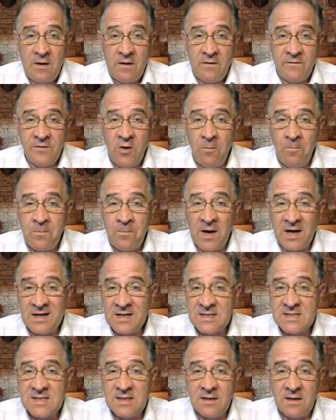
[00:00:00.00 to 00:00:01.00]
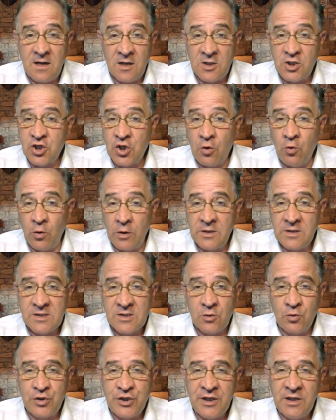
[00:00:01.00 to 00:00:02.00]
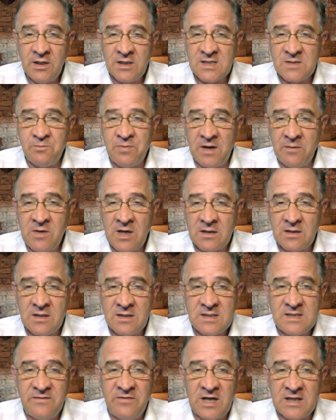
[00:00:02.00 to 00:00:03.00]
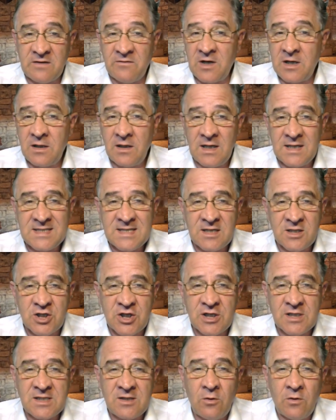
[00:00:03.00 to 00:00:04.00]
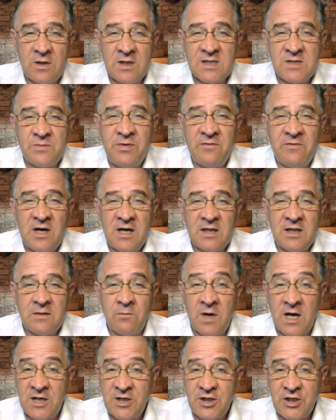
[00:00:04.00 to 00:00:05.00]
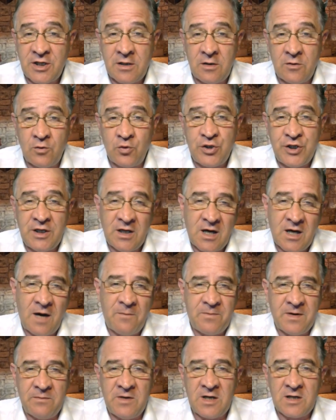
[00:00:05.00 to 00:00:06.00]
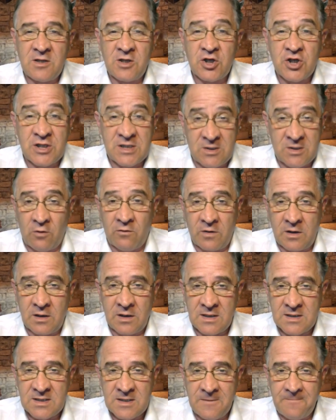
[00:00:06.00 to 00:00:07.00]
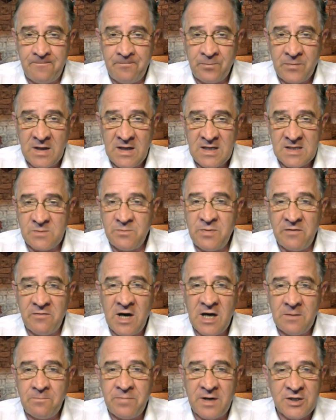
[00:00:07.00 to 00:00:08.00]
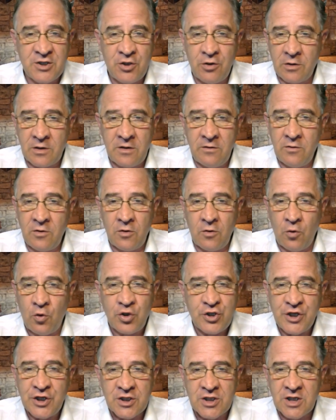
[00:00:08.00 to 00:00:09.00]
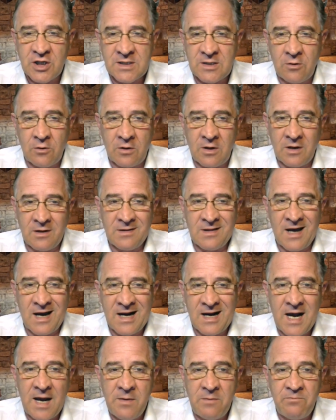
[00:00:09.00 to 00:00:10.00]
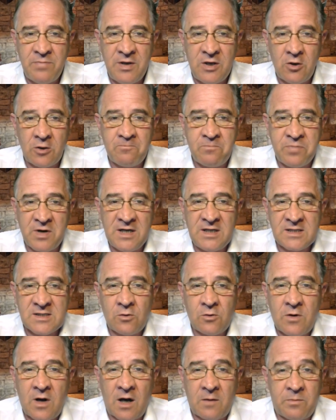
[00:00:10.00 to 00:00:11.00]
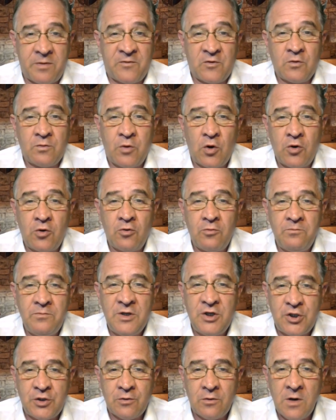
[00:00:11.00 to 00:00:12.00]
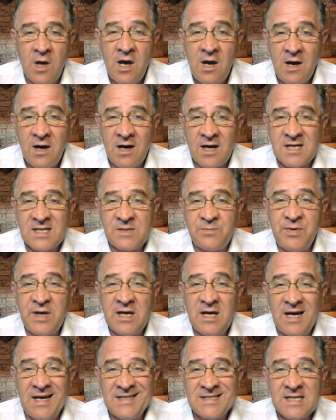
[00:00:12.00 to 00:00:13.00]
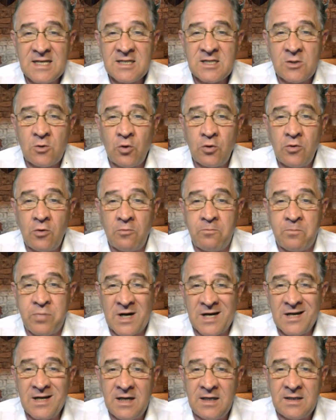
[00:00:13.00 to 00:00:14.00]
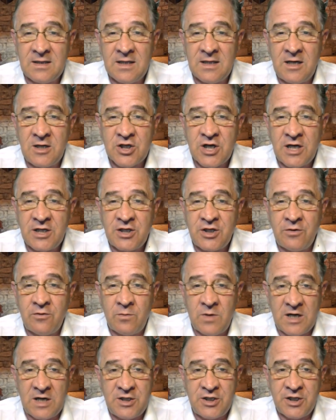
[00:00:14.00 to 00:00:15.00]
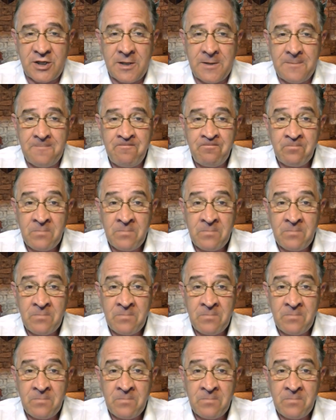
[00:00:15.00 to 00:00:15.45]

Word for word: В нем показано, как школьница, ученица примерно 9 класса, жестоко избивает мальчика, ученика примерно 6 класса. Избивает, подчеркиваю, очень жестоко. Ногами бьет по лицу, как по футбольному мячу. Разбегается и сходу прыгает на лежачего мальчика.